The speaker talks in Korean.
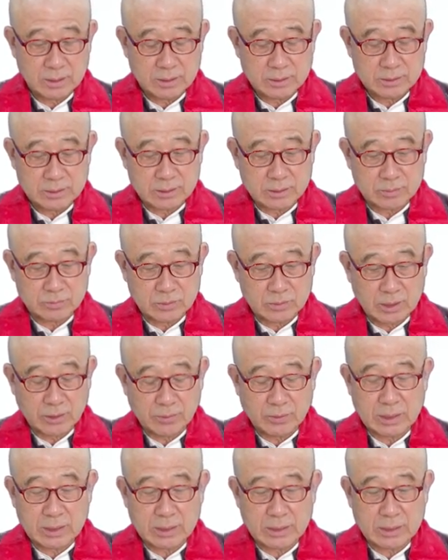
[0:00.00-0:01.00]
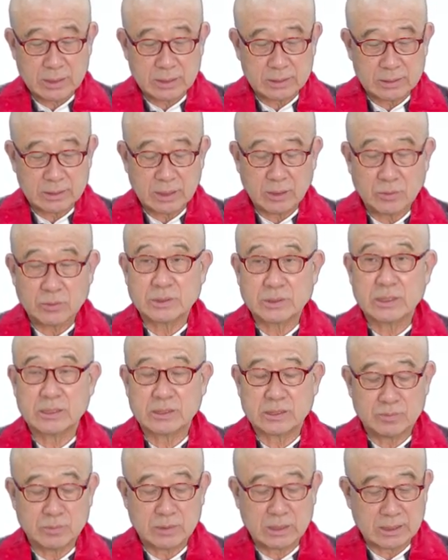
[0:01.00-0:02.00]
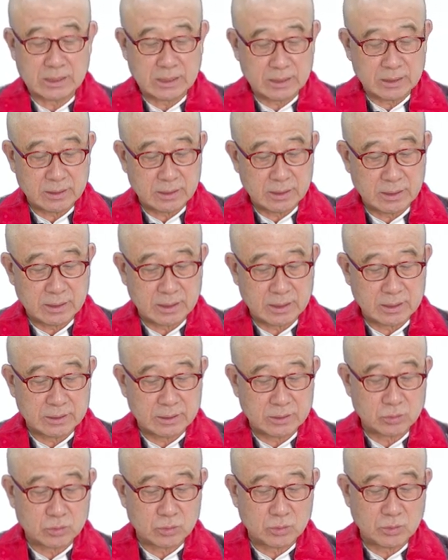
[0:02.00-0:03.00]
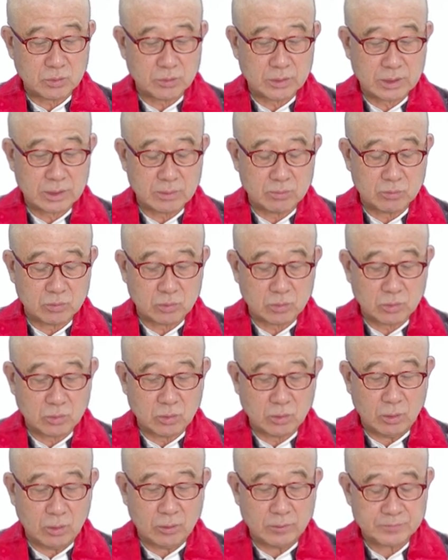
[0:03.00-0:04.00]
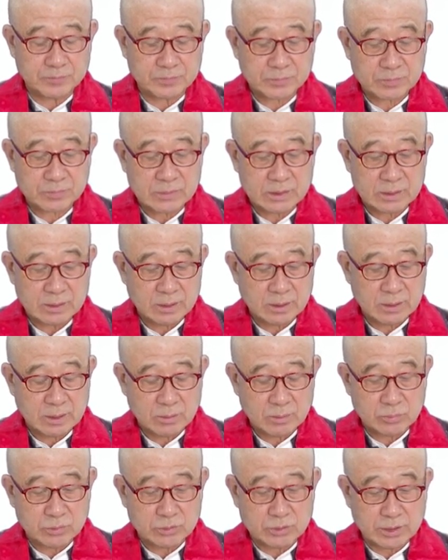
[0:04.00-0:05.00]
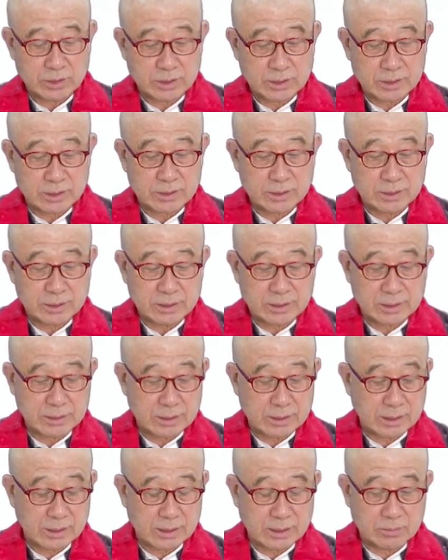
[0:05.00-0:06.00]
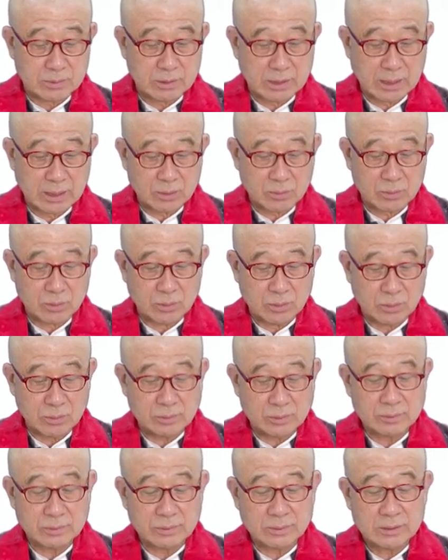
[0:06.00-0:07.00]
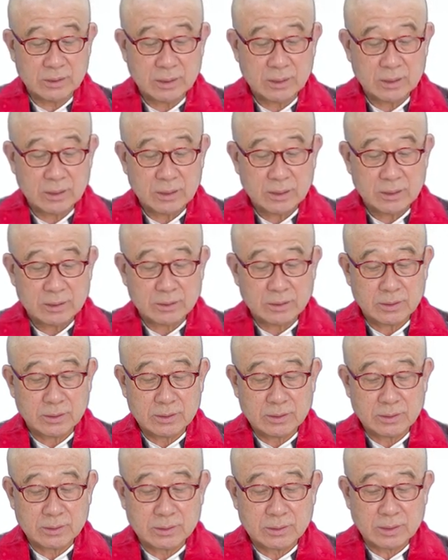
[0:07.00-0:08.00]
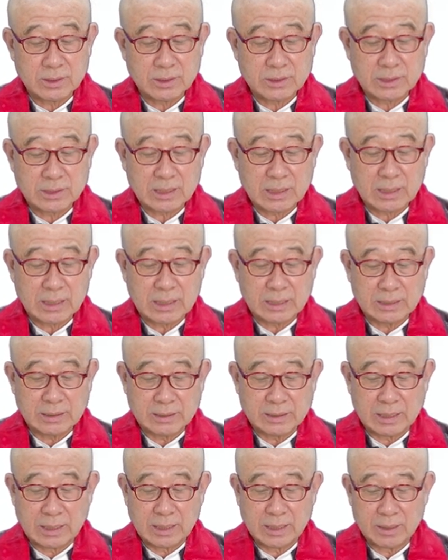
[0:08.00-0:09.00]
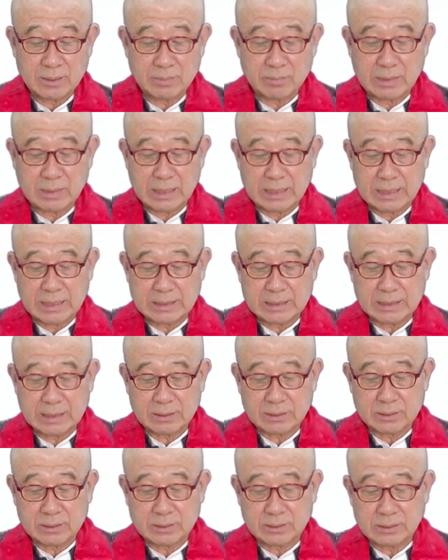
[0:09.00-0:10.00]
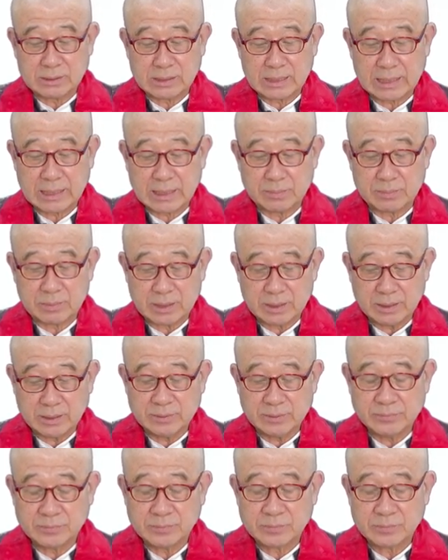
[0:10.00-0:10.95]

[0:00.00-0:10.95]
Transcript: 지금 대화를 하고 있지 않습니까? 대개 이제 수보리가 묻고 부처님께서 이제 대답을 하고 너는 어떻게 생각하느냐? 만약 어떤 사람이